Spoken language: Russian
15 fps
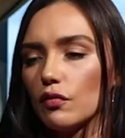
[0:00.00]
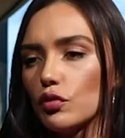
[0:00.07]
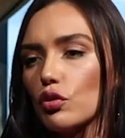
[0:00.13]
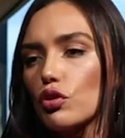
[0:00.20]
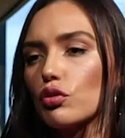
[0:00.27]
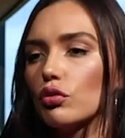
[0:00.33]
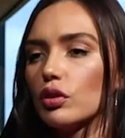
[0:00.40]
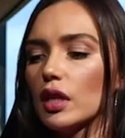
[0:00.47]

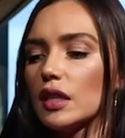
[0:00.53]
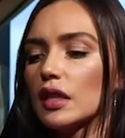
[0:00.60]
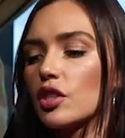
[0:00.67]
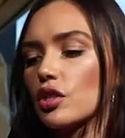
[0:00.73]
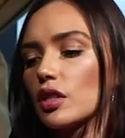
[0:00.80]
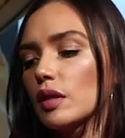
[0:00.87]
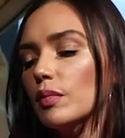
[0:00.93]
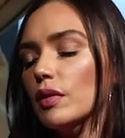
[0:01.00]
все, что я
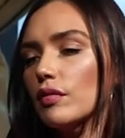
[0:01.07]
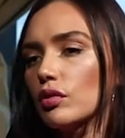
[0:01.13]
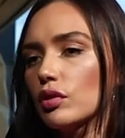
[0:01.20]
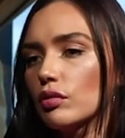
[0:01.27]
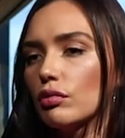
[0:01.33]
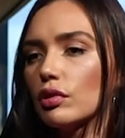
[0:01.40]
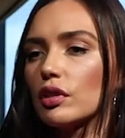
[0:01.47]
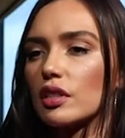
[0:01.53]
даже тебе вот
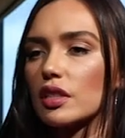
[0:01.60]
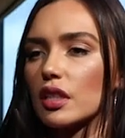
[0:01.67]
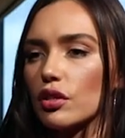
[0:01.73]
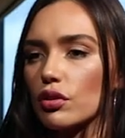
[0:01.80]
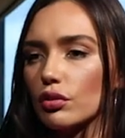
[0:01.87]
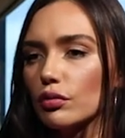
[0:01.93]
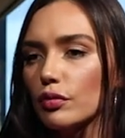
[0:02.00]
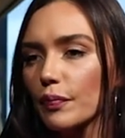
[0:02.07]
сегодня
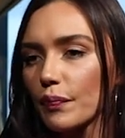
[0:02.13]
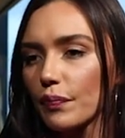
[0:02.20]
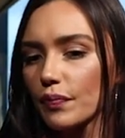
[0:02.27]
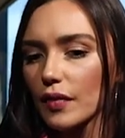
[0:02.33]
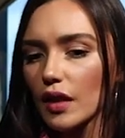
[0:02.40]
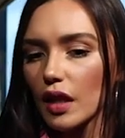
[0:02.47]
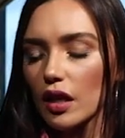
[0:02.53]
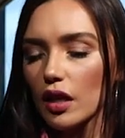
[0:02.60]
расскажу,
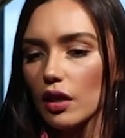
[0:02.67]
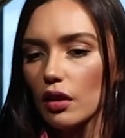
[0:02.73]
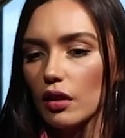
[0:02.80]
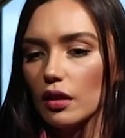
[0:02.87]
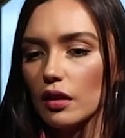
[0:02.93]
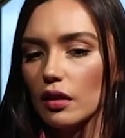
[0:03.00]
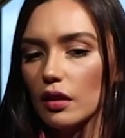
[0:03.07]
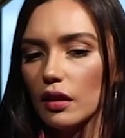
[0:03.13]

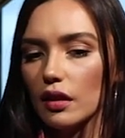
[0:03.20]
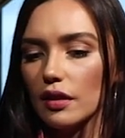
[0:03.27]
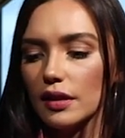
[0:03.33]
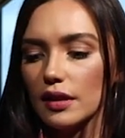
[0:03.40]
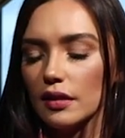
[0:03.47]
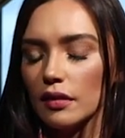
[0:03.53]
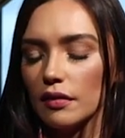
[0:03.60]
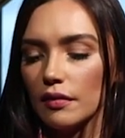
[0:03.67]

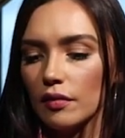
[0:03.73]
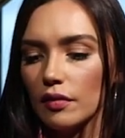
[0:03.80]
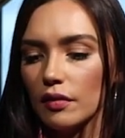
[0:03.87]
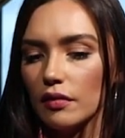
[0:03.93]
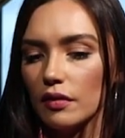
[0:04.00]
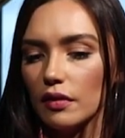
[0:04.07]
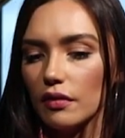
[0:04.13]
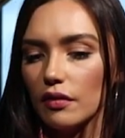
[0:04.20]

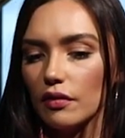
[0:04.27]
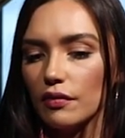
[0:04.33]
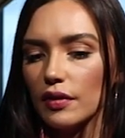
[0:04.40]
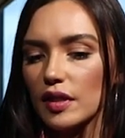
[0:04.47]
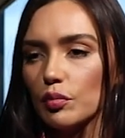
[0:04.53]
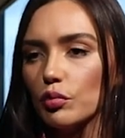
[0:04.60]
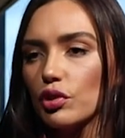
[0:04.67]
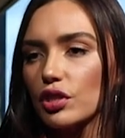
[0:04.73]
э,
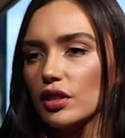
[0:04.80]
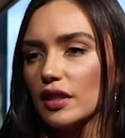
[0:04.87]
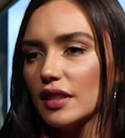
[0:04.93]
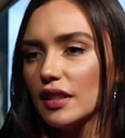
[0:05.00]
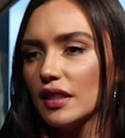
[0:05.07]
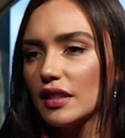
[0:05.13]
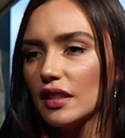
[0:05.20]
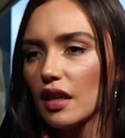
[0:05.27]
возможно,
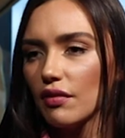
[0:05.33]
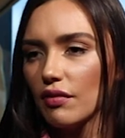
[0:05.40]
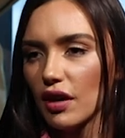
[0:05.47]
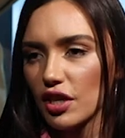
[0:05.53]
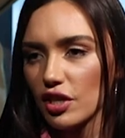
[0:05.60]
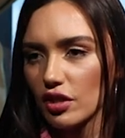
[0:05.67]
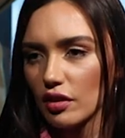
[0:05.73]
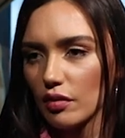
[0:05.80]
это не так
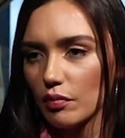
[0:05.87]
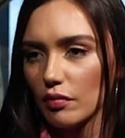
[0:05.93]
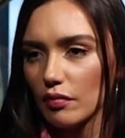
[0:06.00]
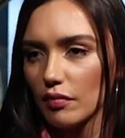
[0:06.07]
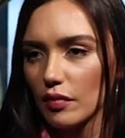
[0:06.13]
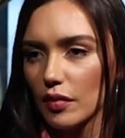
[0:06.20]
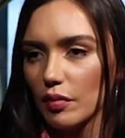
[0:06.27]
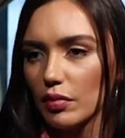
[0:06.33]
важно,
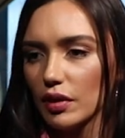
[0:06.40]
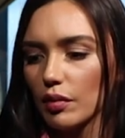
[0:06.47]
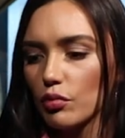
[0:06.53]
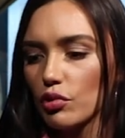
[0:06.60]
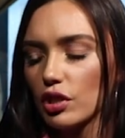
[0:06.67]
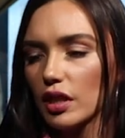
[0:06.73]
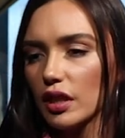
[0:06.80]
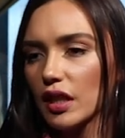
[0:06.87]

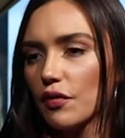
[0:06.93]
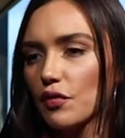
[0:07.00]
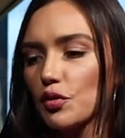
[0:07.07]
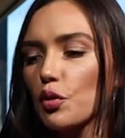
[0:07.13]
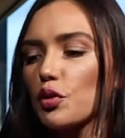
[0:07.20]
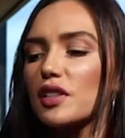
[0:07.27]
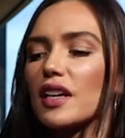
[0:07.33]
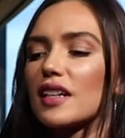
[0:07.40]
потому что я
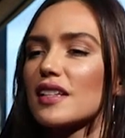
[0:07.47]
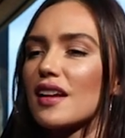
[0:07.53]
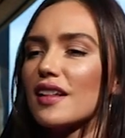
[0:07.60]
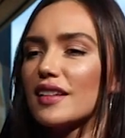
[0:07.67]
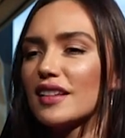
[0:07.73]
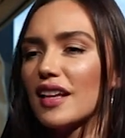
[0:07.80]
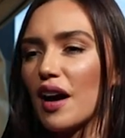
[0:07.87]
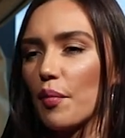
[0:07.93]
все
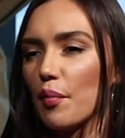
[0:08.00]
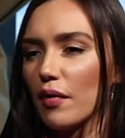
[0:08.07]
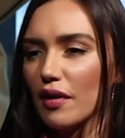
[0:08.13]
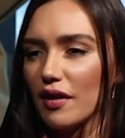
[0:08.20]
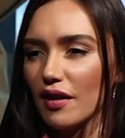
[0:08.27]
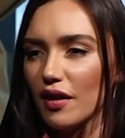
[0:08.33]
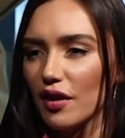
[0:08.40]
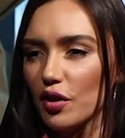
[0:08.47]
сказала там.
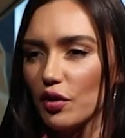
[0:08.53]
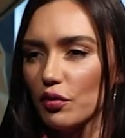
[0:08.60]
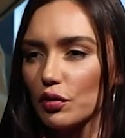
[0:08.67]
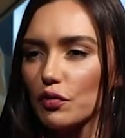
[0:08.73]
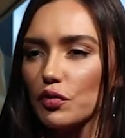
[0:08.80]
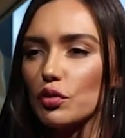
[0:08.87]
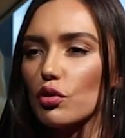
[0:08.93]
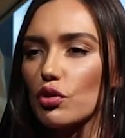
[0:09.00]

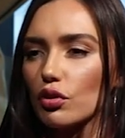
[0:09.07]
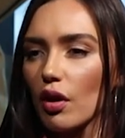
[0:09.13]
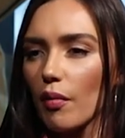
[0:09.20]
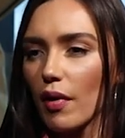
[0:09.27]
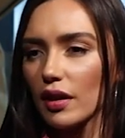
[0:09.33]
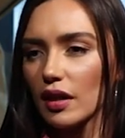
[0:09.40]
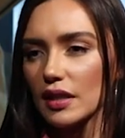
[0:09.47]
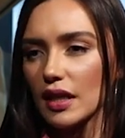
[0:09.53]
Вот все, что я
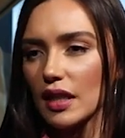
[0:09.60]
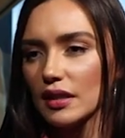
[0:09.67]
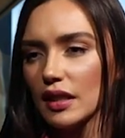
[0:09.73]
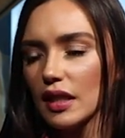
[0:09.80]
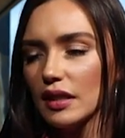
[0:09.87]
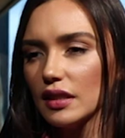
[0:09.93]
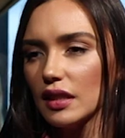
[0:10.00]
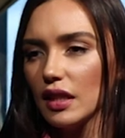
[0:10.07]
могла
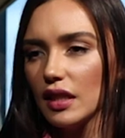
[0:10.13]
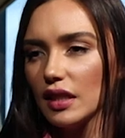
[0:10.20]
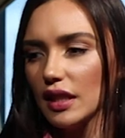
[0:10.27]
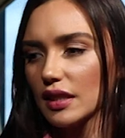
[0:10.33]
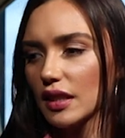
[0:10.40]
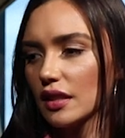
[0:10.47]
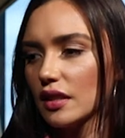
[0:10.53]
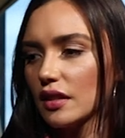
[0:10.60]
сказать,
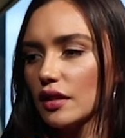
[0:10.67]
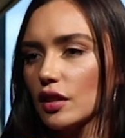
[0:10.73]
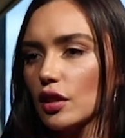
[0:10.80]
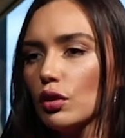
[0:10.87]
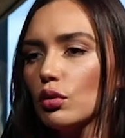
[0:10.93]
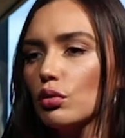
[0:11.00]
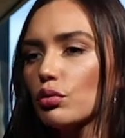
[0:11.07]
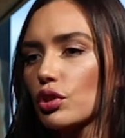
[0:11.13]
я сказала
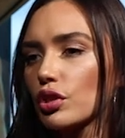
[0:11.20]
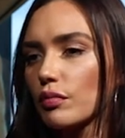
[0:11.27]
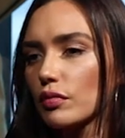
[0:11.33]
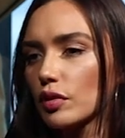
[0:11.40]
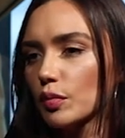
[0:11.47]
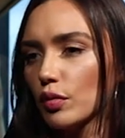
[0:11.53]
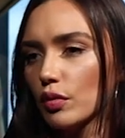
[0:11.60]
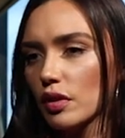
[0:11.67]
это
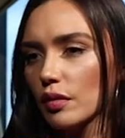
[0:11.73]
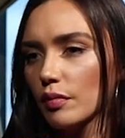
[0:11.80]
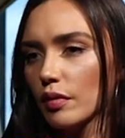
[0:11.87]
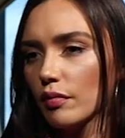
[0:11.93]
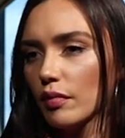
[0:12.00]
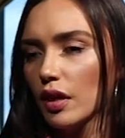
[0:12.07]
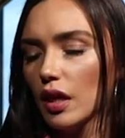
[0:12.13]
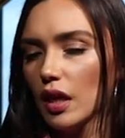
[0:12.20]
лучшим
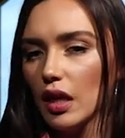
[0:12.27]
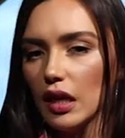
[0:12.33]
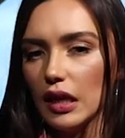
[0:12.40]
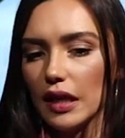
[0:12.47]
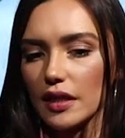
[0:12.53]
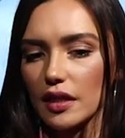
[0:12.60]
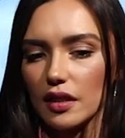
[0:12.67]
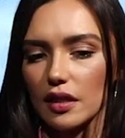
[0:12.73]
способом.
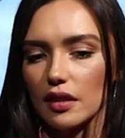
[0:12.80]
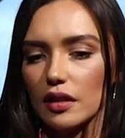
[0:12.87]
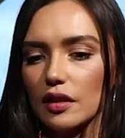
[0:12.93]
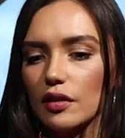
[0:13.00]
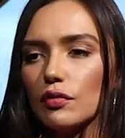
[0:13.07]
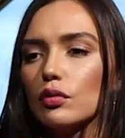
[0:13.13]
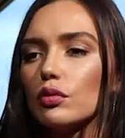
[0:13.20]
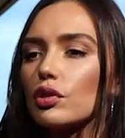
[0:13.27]
Я сказала
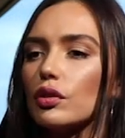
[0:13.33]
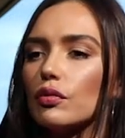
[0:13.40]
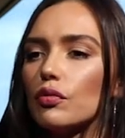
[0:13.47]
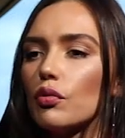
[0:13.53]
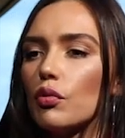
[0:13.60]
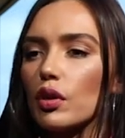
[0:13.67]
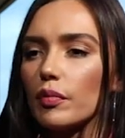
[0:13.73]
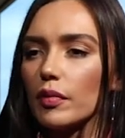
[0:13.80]
это в лучшей
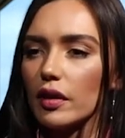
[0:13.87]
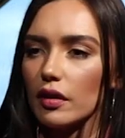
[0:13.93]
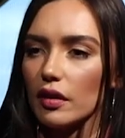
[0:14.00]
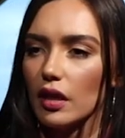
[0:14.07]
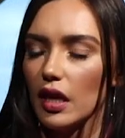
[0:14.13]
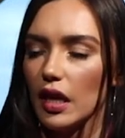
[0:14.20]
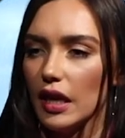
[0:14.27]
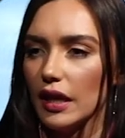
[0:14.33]
форме.
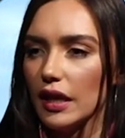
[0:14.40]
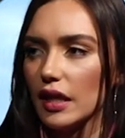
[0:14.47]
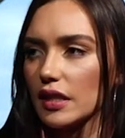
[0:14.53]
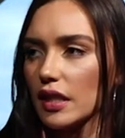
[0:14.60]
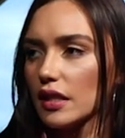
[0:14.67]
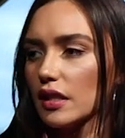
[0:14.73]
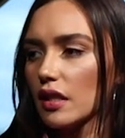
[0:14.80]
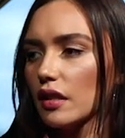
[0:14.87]
Я
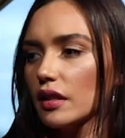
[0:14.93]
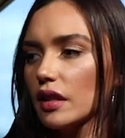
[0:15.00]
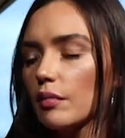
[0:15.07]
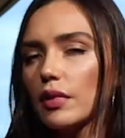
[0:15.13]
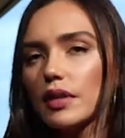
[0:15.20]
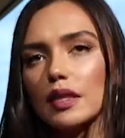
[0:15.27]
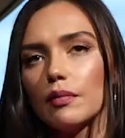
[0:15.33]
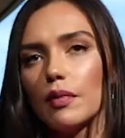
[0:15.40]
сказала это
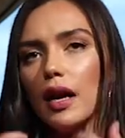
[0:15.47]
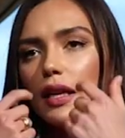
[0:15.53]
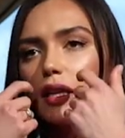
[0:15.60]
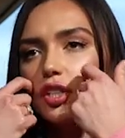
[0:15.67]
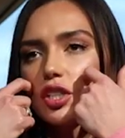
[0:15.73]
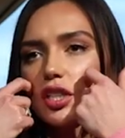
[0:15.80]
максимально